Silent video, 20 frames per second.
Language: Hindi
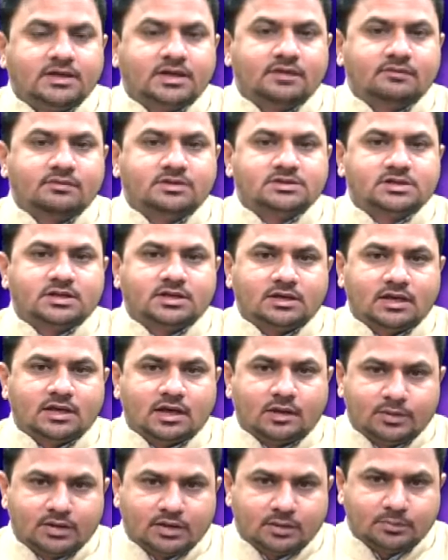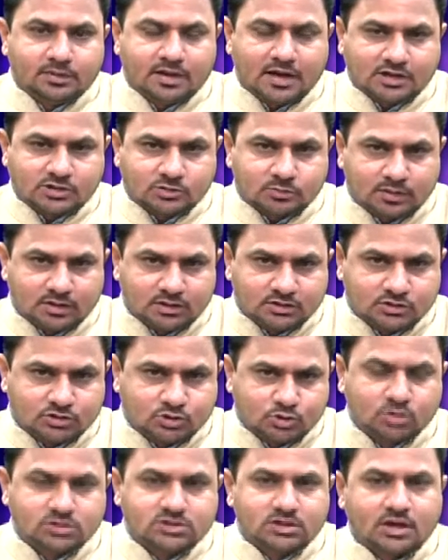टीवी से या फिर अपने आसपास
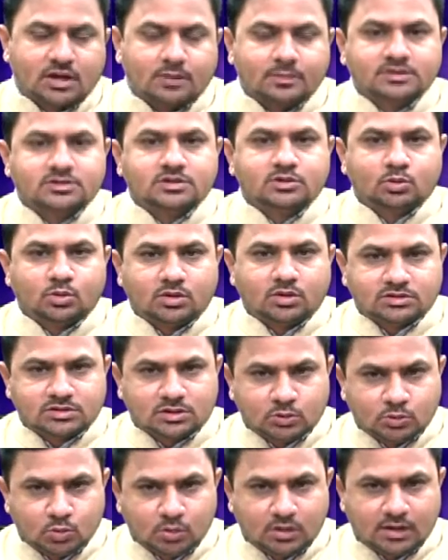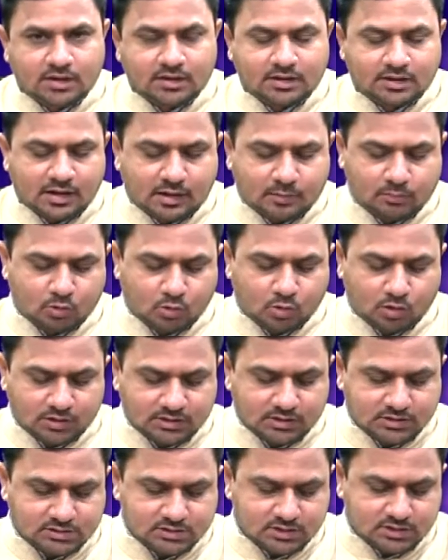शोर शराबे से थोड़ा सा दूर हट के आप कॉल
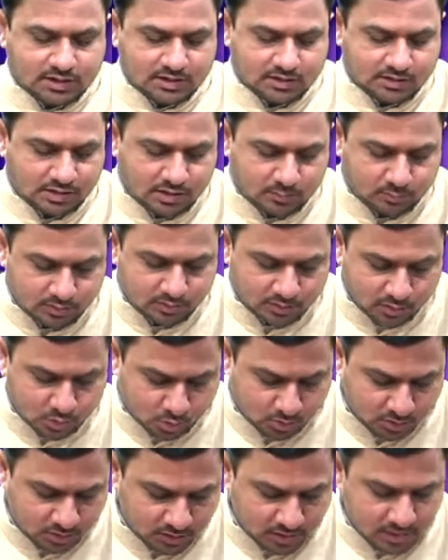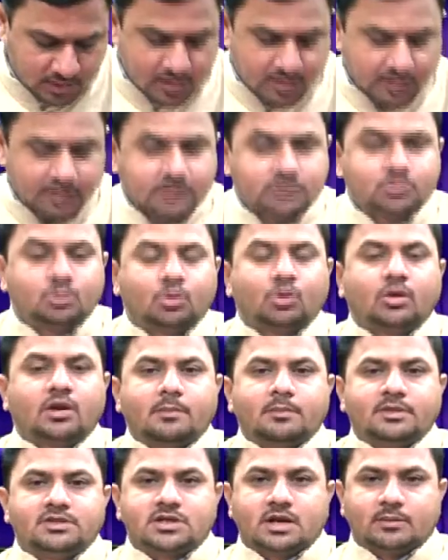कीजिए ताकि आपका कॉल इस
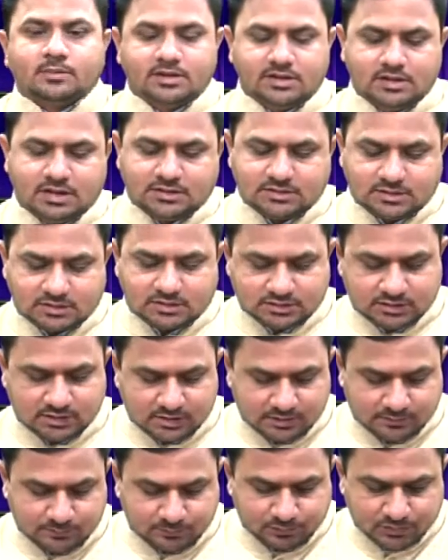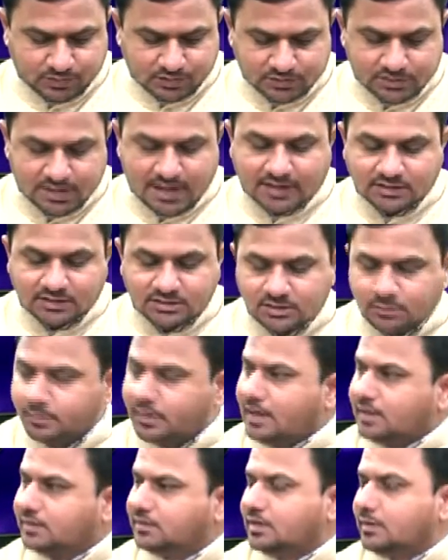प्रोग्राम में शामिल किया जा सके जी एक्शन
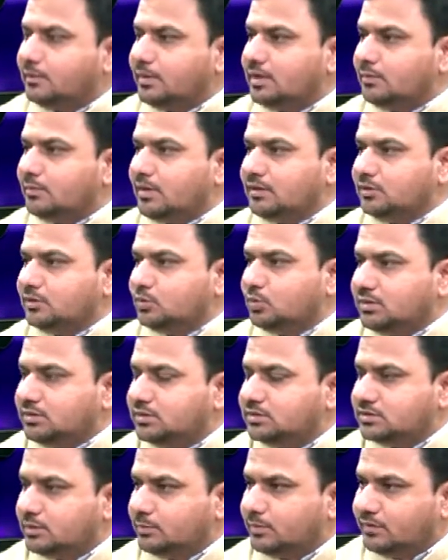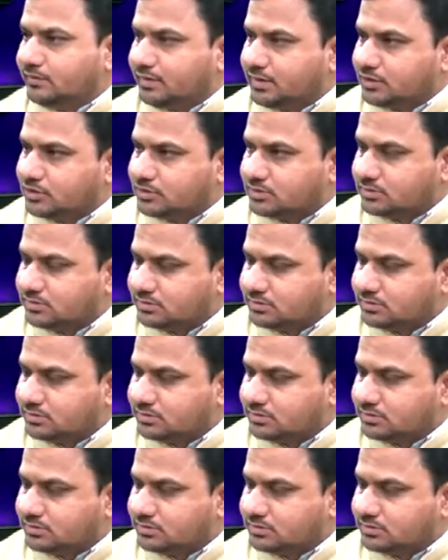प्लान की हमारी बात हो रही थी समर वेकेशन